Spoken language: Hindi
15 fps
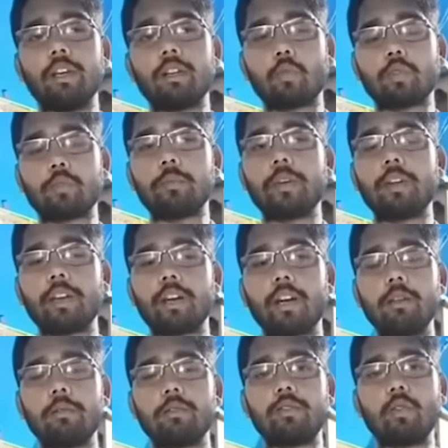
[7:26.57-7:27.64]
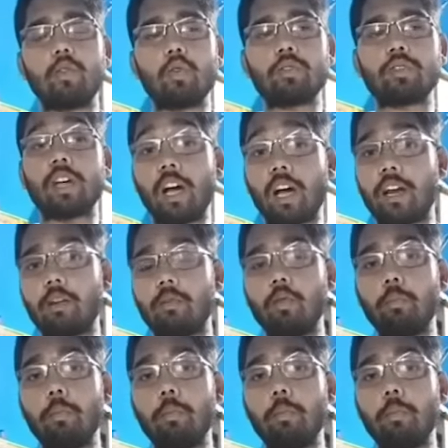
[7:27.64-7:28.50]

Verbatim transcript: तो उसमें मैंने देखा कि जो लोग सिखा रहे हैं वो